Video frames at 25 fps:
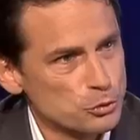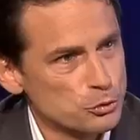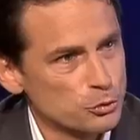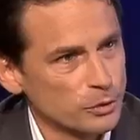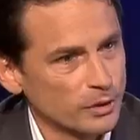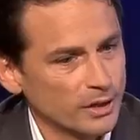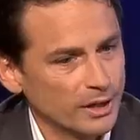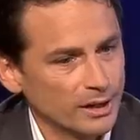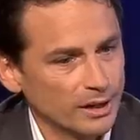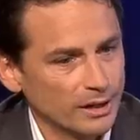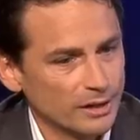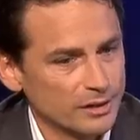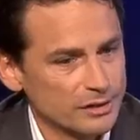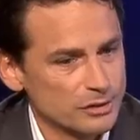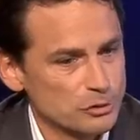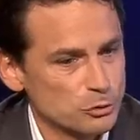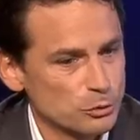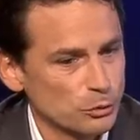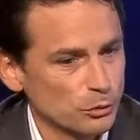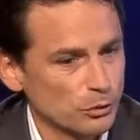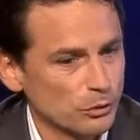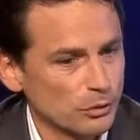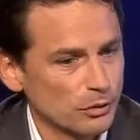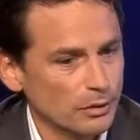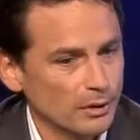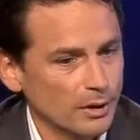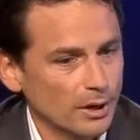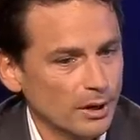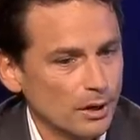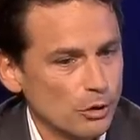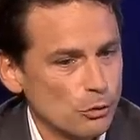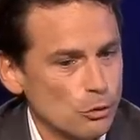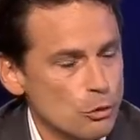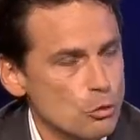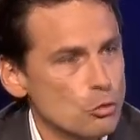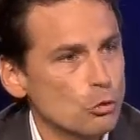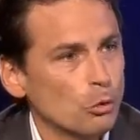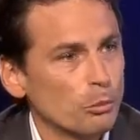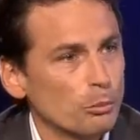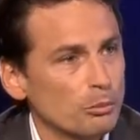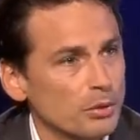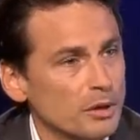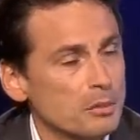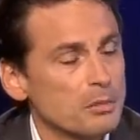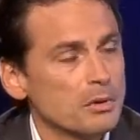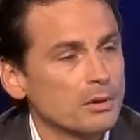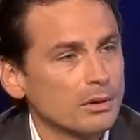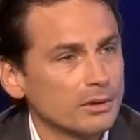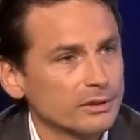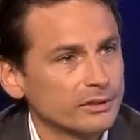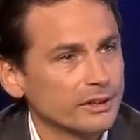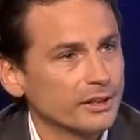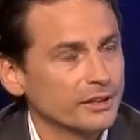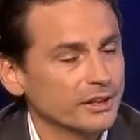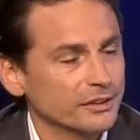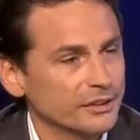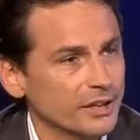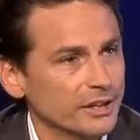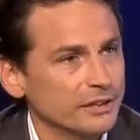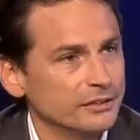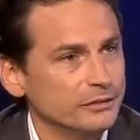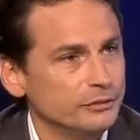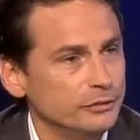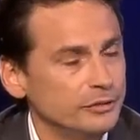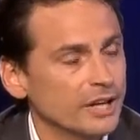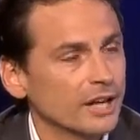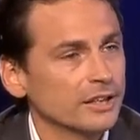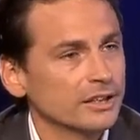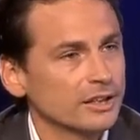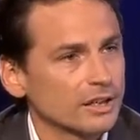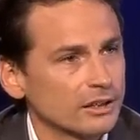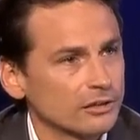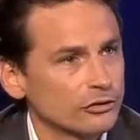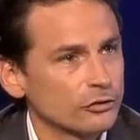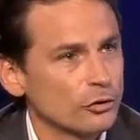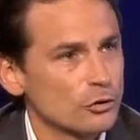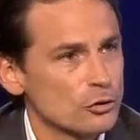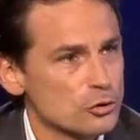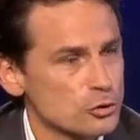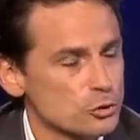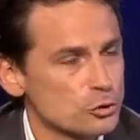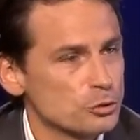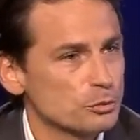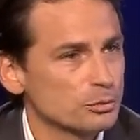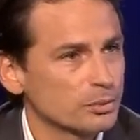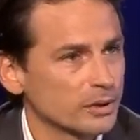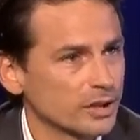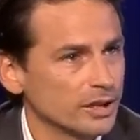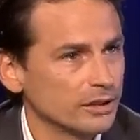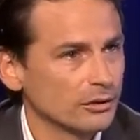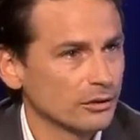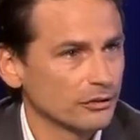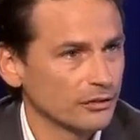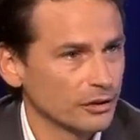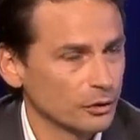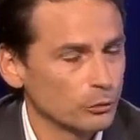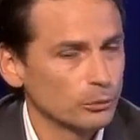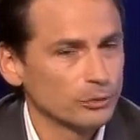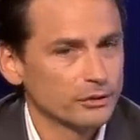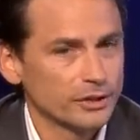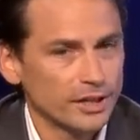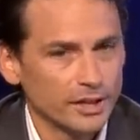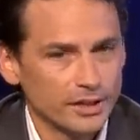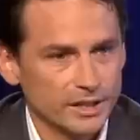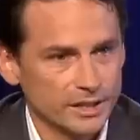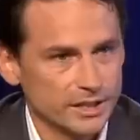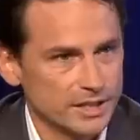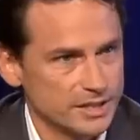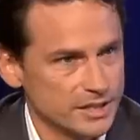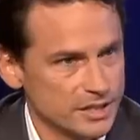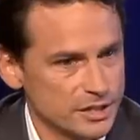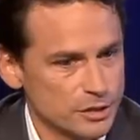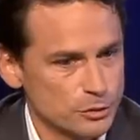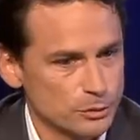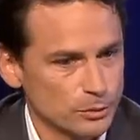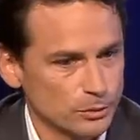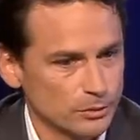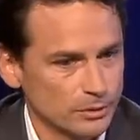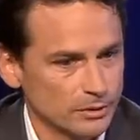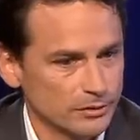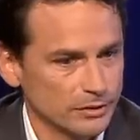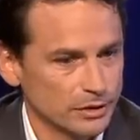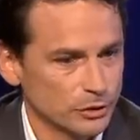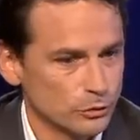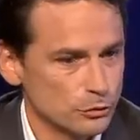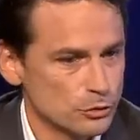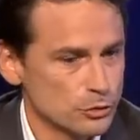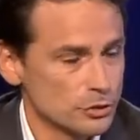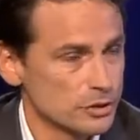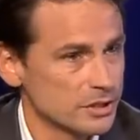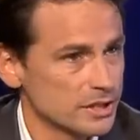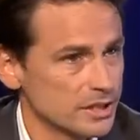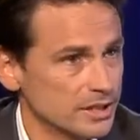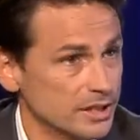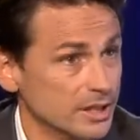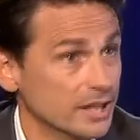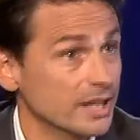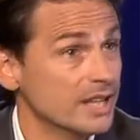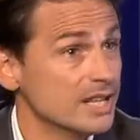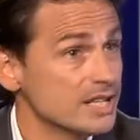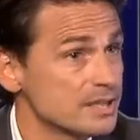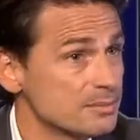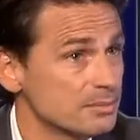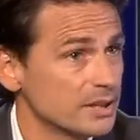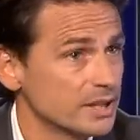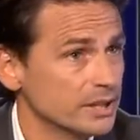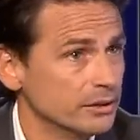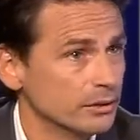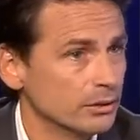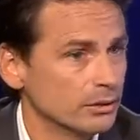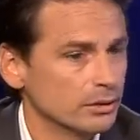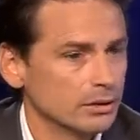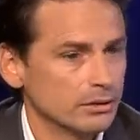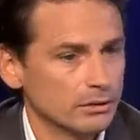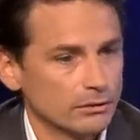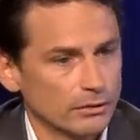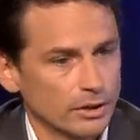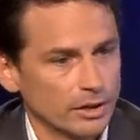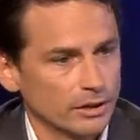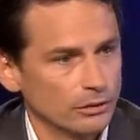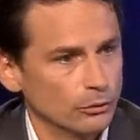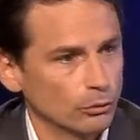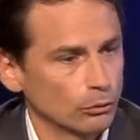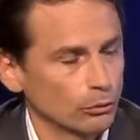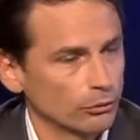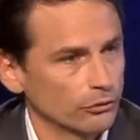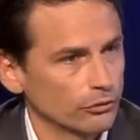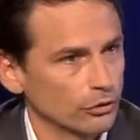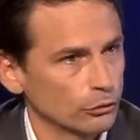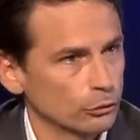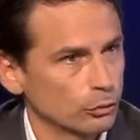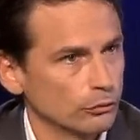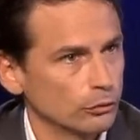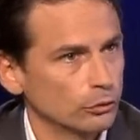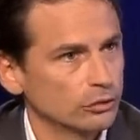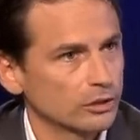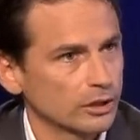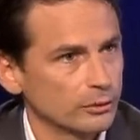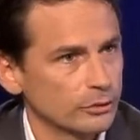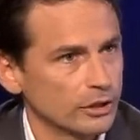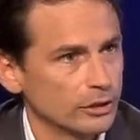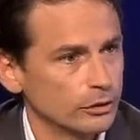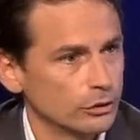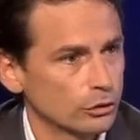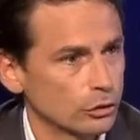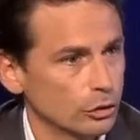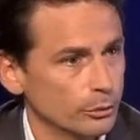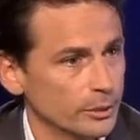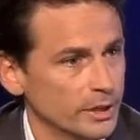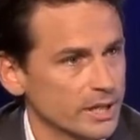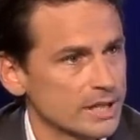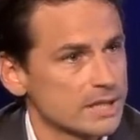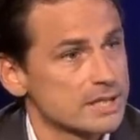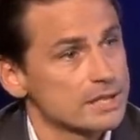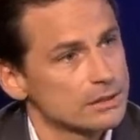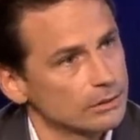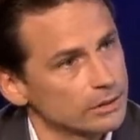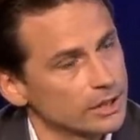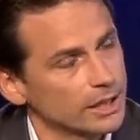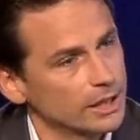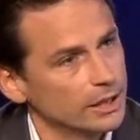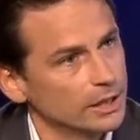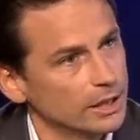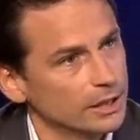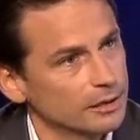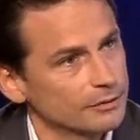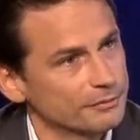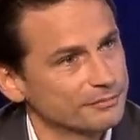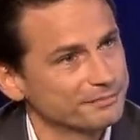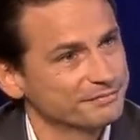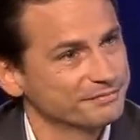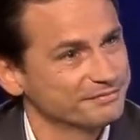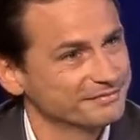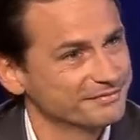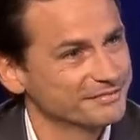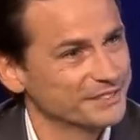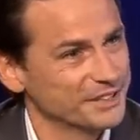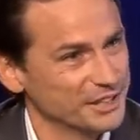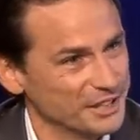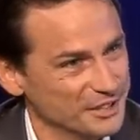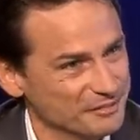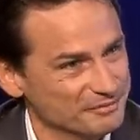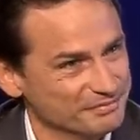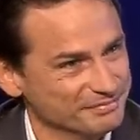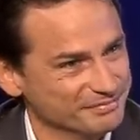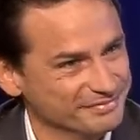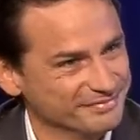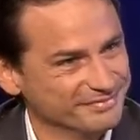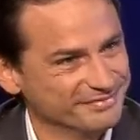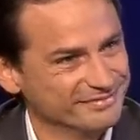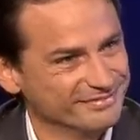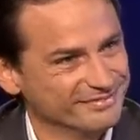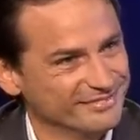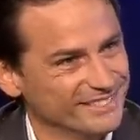sur, un, sur le non-paiement la dernière tranche de prix dans un contrat d'acquisition avec une société espagnole. Et voilà, et donc on s'est retrouvé au tribunal de commerce et on a gagné. Bravo.